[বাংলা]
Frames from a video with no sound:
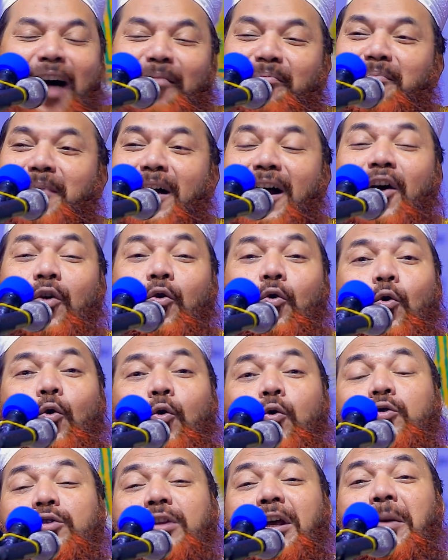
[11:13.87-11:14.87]
আমরা
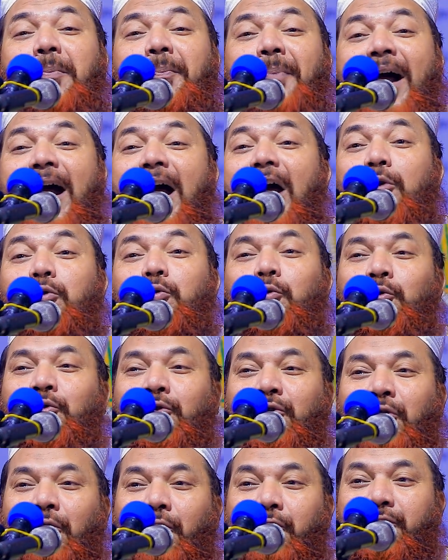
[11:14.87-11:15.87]
অহুদের পাহাড়
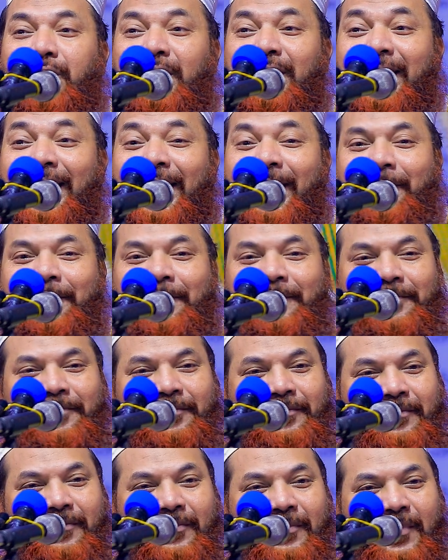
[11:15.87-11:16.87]
উত্তর দিকে
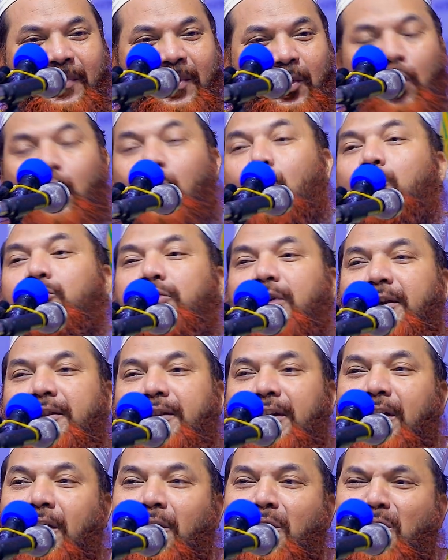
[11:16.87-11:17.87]
অহুদের
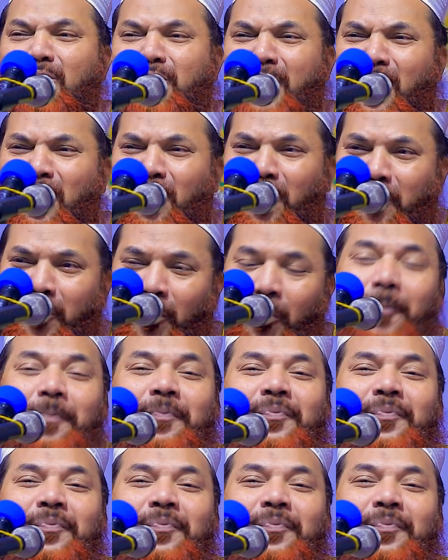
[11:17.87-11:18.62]
দিকে রওনা হব